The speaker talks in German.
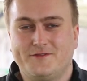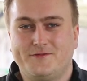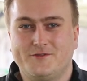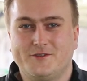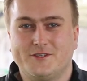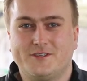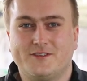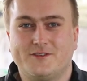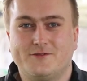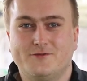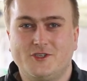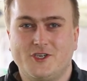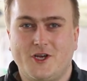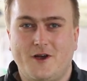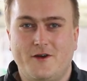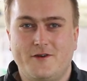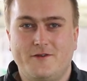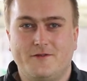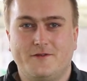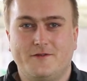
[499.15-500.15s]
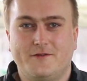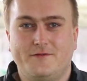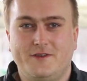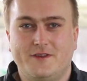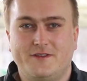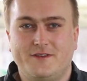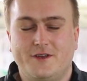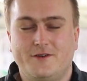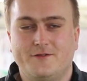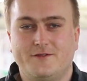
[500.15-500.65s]
fürs Zuschauen und
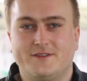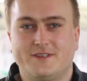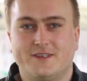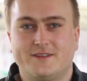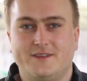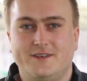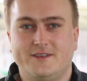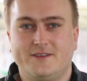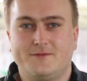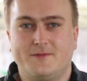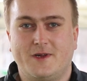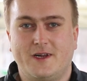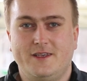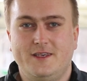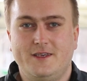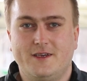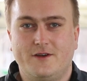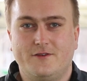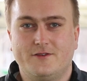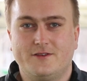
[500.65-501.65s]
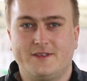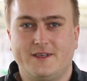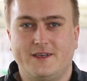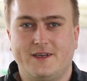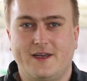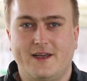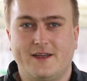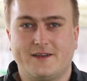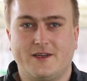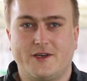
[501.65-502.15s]
wir sehen uns das nächste Mal hier aus
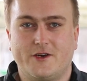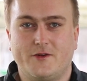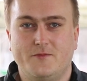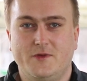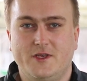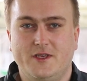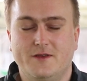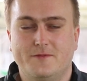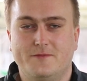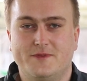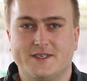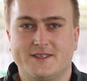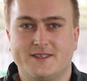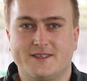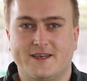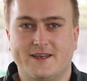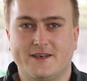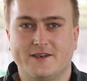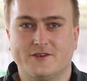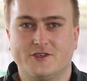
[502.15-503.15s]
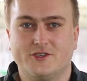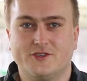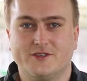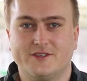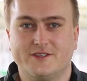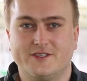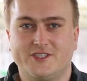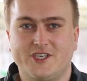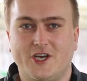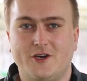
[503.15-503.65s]
der Akademie. Bis dann.
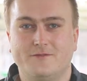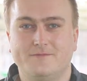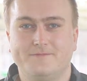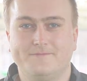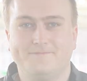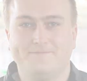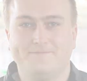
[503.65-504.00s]
Tschüss. Ciao.